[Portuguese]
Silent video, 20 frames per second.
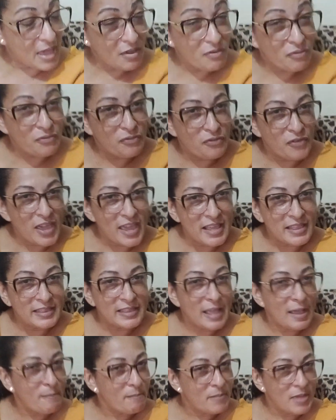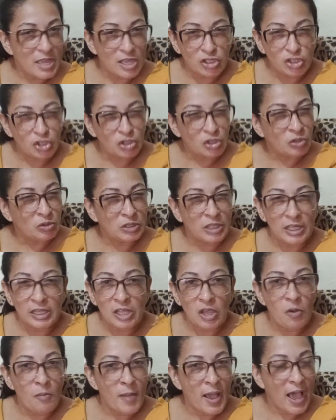perfeitamente, não tem
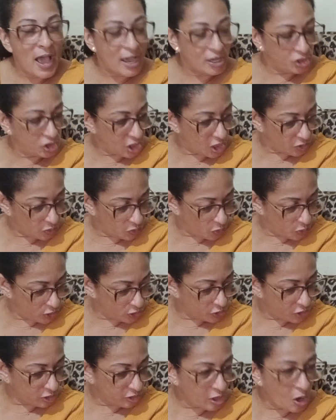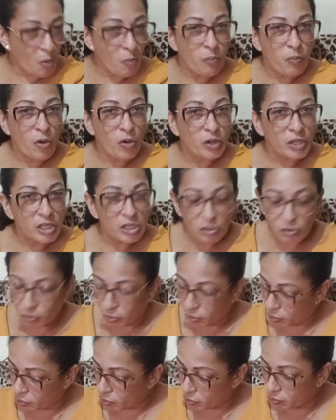nenhuma rachadura, só tá um pouquinho
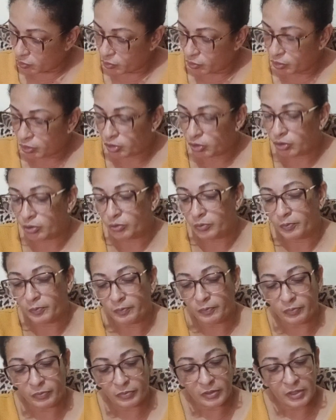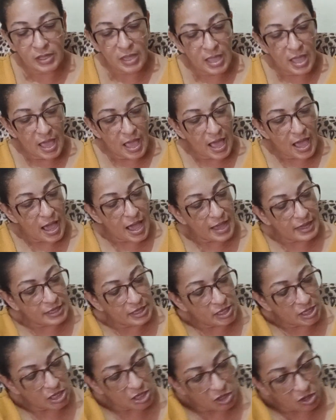sujo.
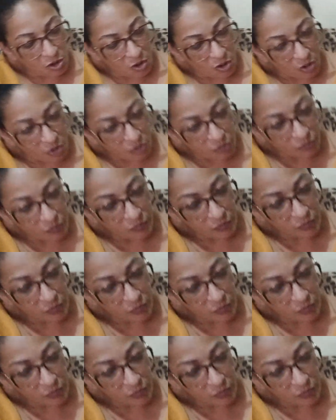Aqui, ó,